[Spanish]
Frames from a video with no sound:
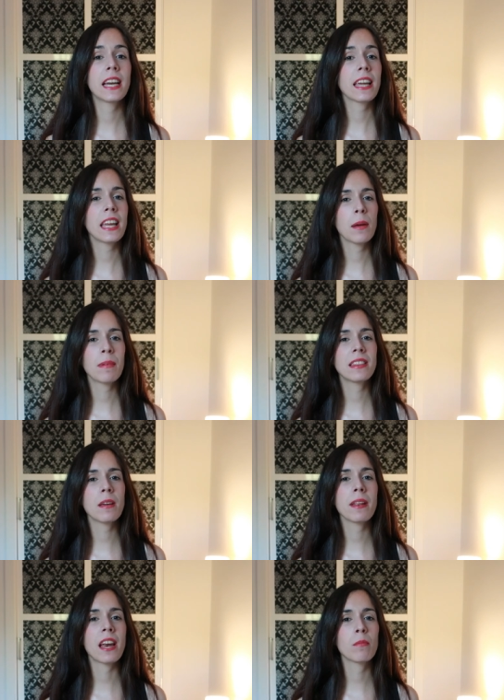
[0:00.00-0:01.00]

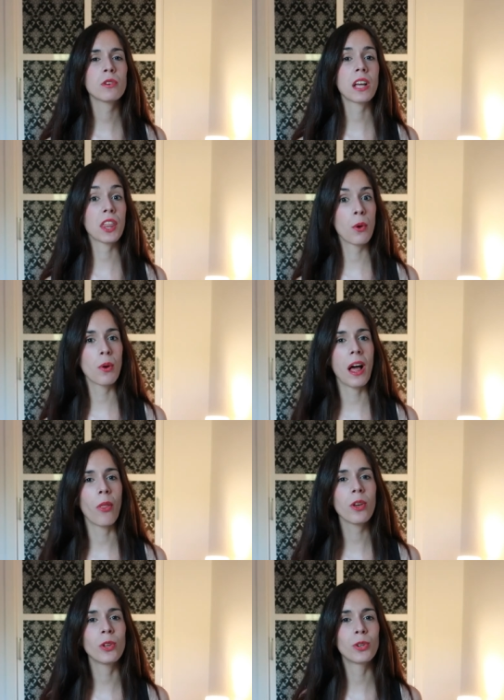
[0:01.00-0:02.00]
tranquilamente miraremos hacia un
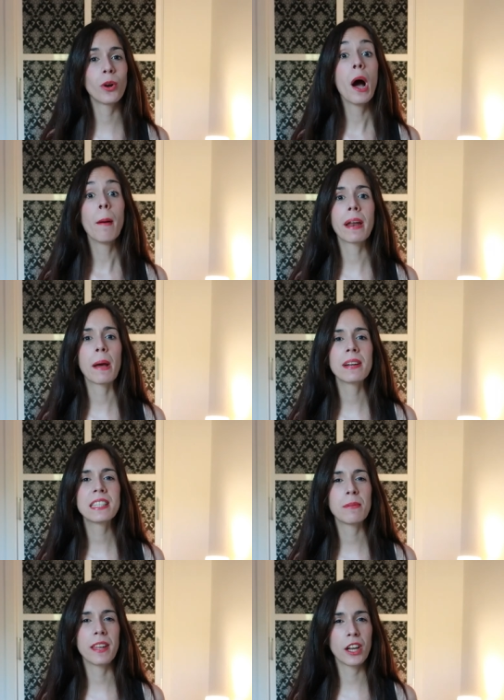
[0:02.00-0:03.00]
lado y otro para ver
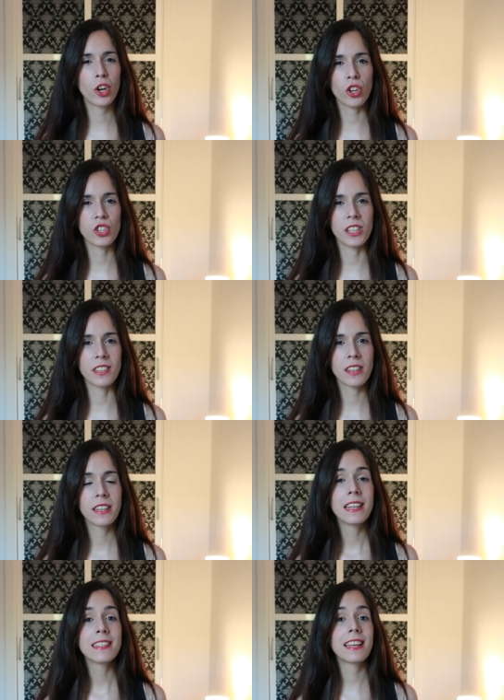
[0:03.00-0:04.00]
si vienen coches.
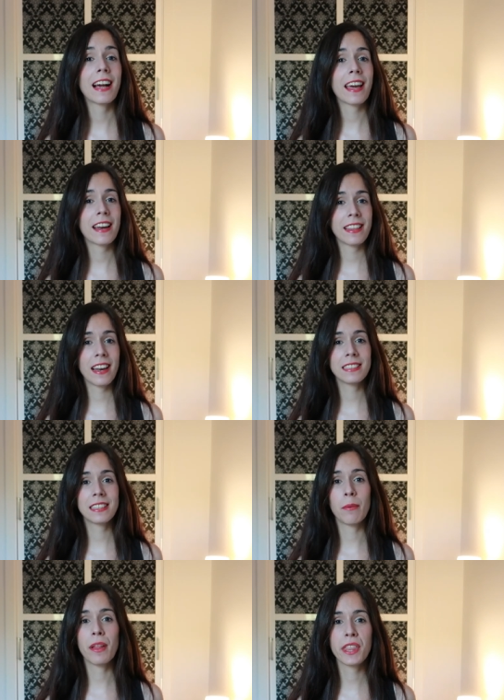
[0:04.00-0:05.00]
Si la carretera
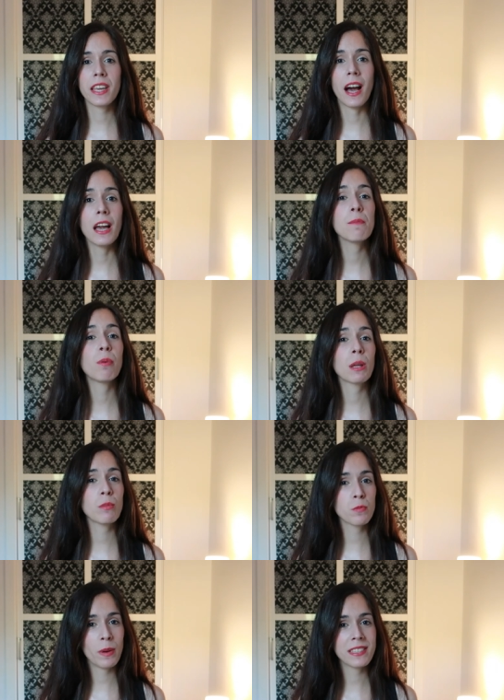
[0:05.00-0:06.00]
está vacía y
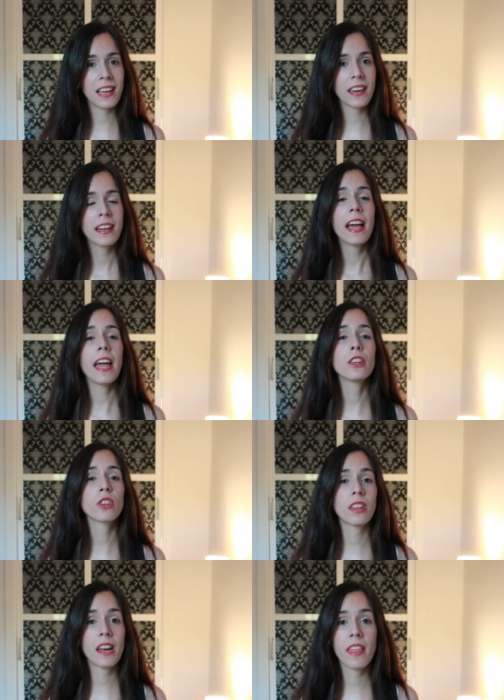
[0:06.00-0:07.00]
podemos pasar,
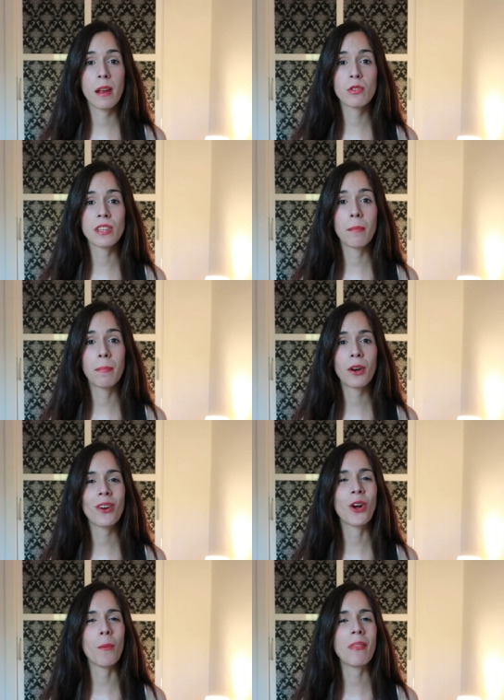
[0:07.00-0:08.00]
entonces le diremos al perro
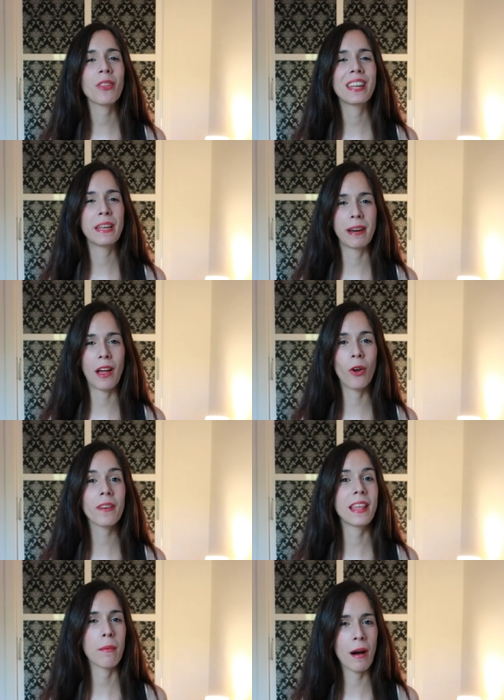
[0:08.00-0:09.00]
el comando del
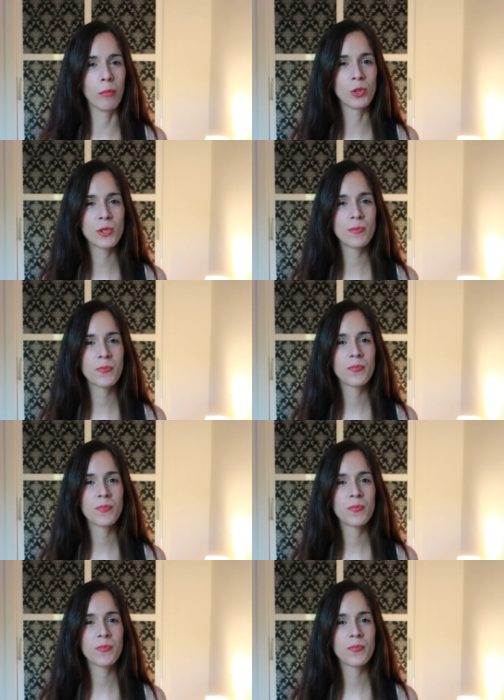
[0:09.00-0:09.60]
liberador de vamos.